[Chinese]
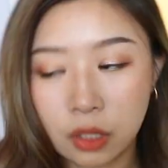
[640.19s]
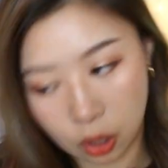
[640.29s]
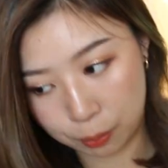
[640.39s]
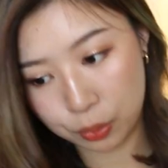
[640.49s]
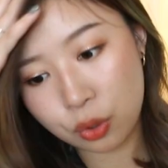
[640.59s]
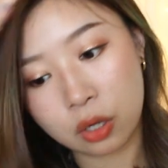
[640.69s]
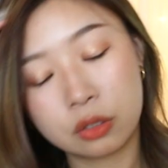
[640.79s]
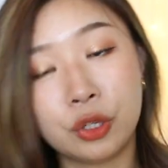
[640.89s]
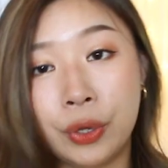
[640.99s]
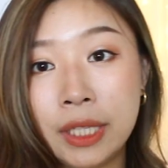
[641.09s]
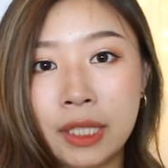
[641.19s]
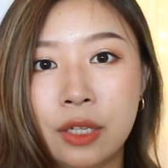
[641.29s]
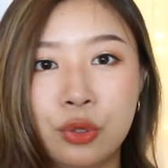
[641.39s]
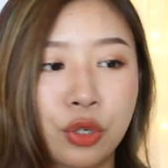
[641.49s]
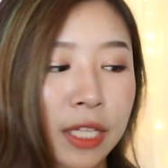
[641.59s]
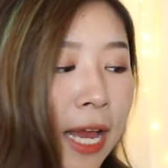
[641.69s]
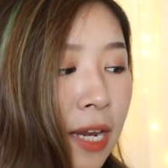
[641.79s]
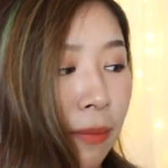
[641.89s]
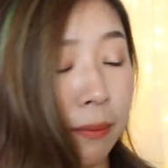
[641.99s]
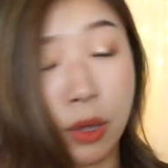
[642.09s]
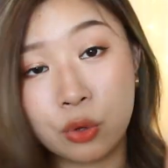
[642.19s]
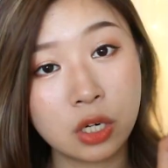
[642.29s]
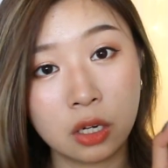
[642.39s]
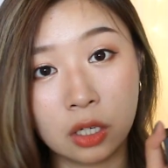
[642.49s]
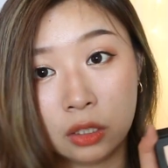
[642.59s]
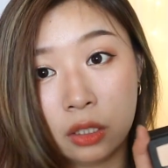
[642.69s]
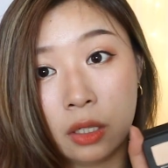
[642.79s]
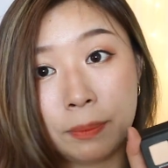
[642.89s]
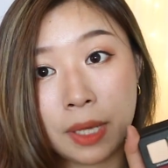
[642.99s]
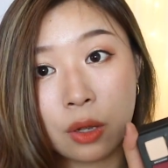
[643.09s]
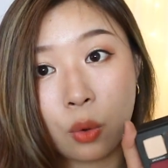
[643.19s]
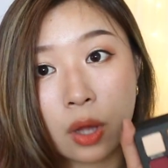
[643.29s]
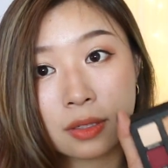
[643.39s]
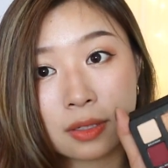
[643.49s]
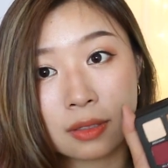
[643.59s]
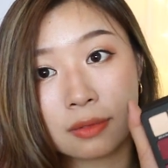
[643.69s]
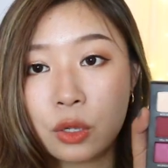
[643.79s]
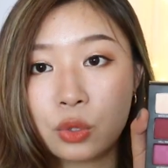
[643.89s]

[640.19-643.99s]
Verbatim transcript: 哦，不过有一点就是它里面没有任何的偏光色，